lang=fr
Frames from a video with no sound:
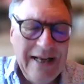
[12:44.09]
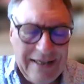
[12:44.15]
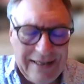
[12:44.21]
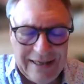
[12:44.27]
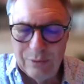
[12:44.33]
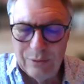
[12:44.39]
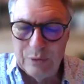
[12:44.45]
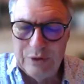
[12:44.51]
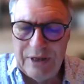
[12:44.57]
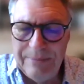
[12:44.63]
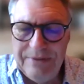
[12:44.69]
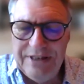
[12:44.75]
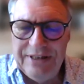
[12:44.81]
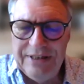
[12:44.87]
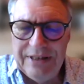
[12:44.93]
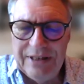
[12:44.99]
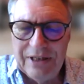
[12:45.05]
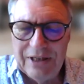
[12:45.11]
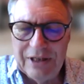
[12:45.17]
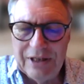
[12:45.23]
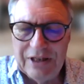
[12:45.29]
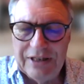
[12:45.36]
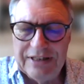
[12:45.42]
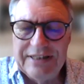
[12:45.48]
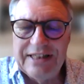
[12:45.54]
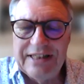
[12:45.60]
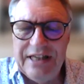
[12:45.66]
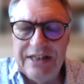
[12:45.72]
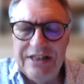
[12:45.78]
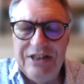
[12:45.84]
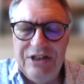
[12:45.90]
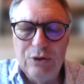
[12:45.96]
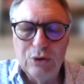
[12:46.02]
Là, on a mis euh, ce qui
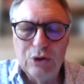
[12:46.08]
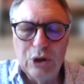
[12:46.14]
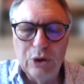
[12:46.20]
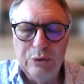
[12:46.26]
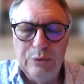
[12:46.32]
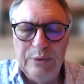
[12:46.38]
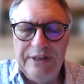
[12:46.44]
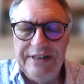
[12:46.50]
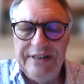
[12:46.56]
existe aujourd'hui,